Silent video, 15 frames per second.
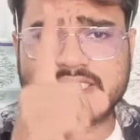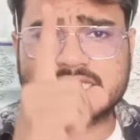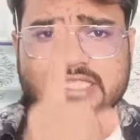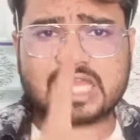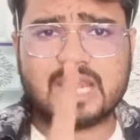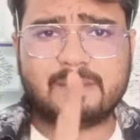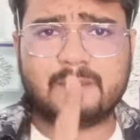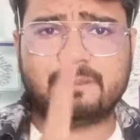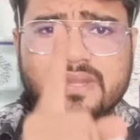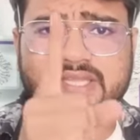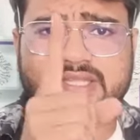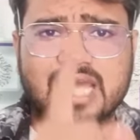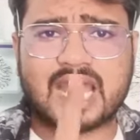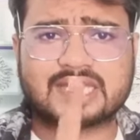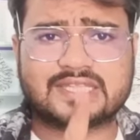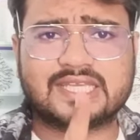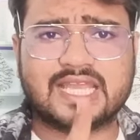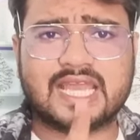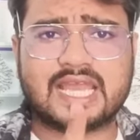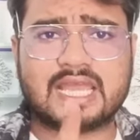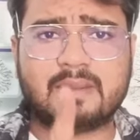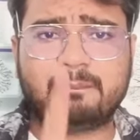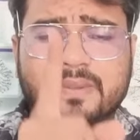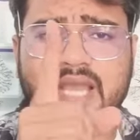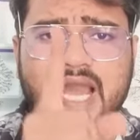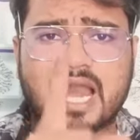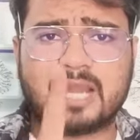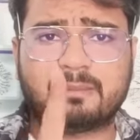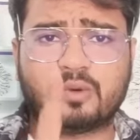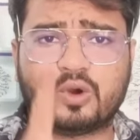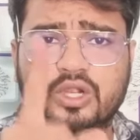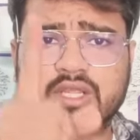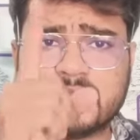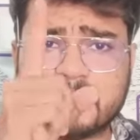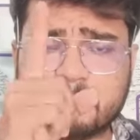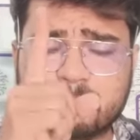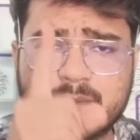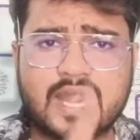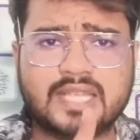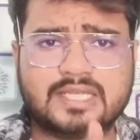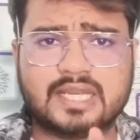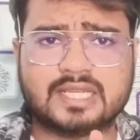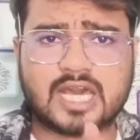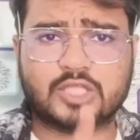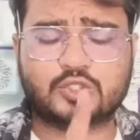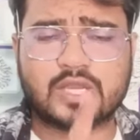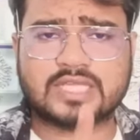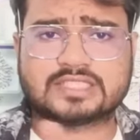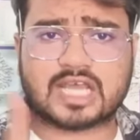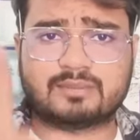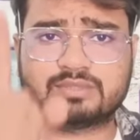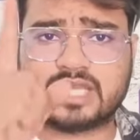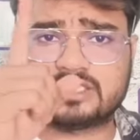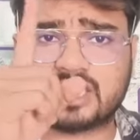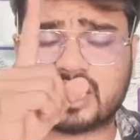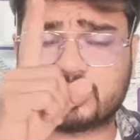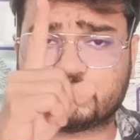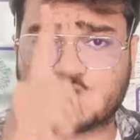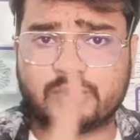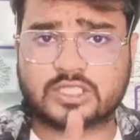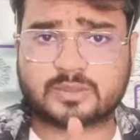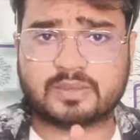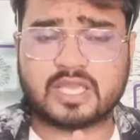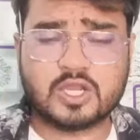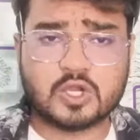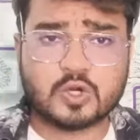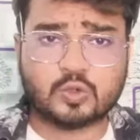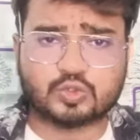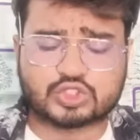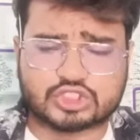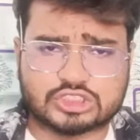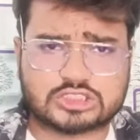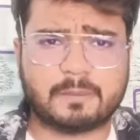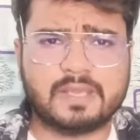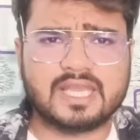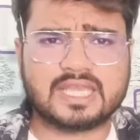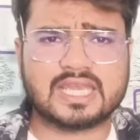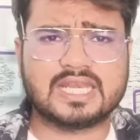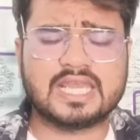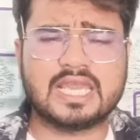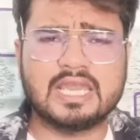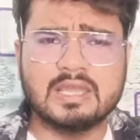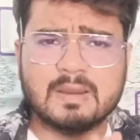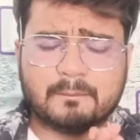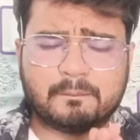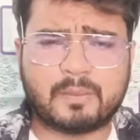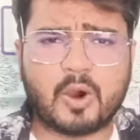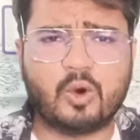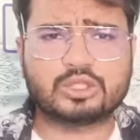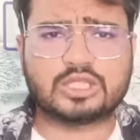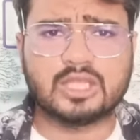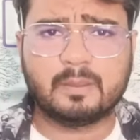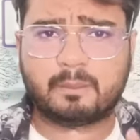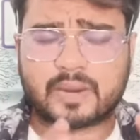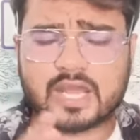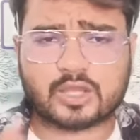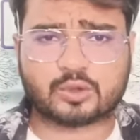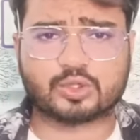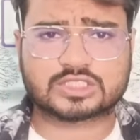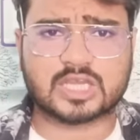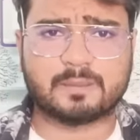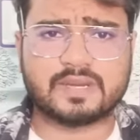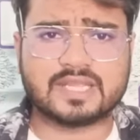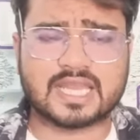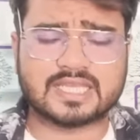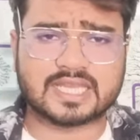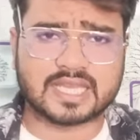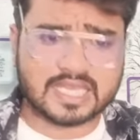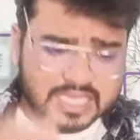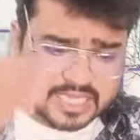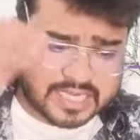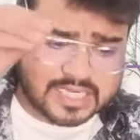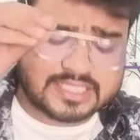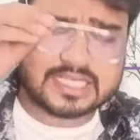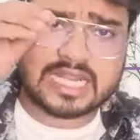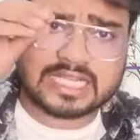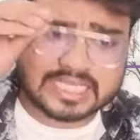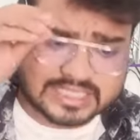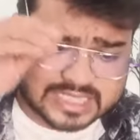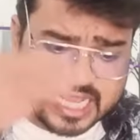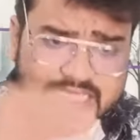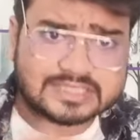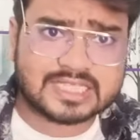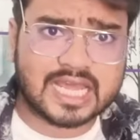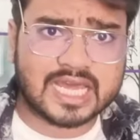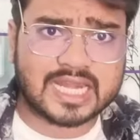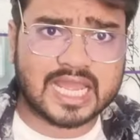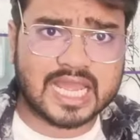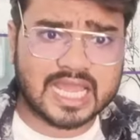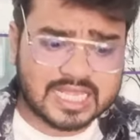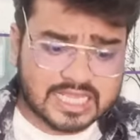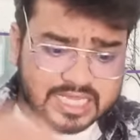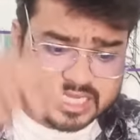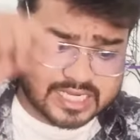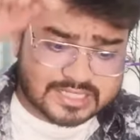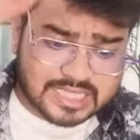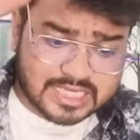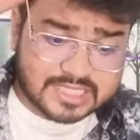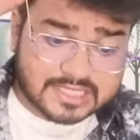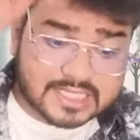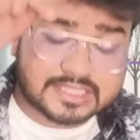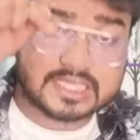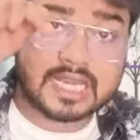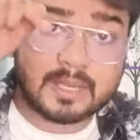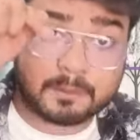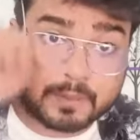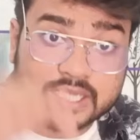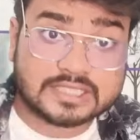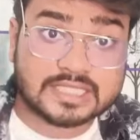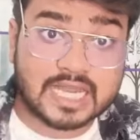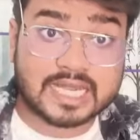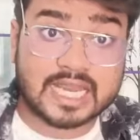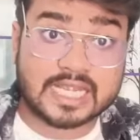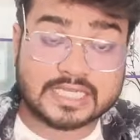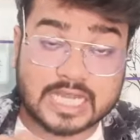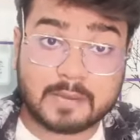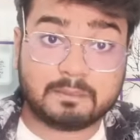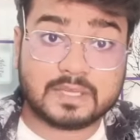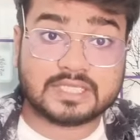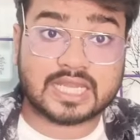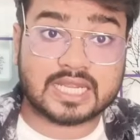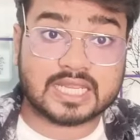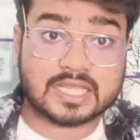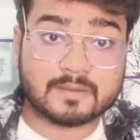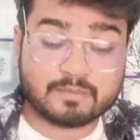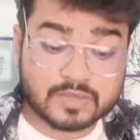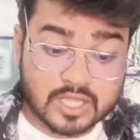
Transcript: जितने भी विद्यार्थी हैं बिहार बोर्ड मैट्रिक का जो एग्जाम 2024 में उन सभी के लिए बहुत ही बड़ी खुशखबरी आई है रिजल्ट कैसा आ रहा है रिजल्ट कितने बजे आ रहे हैं टाइम भी जान ले